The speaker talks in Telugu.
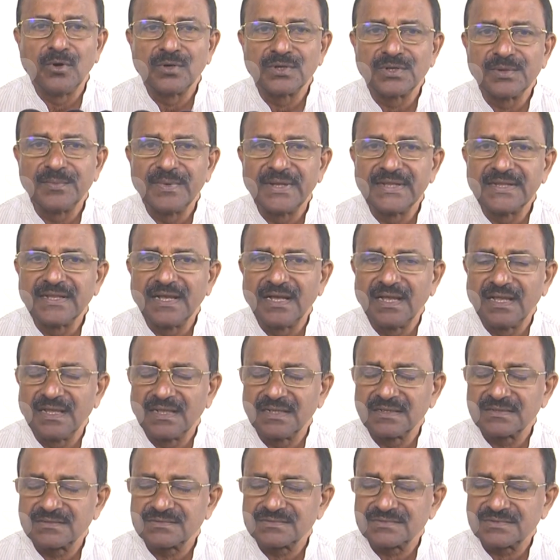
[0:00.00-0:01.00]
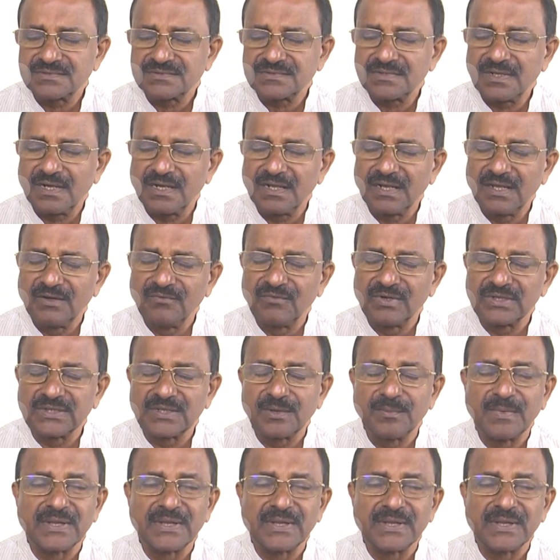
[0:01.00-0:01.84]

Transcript: బోర్డు మీద చాలా వంద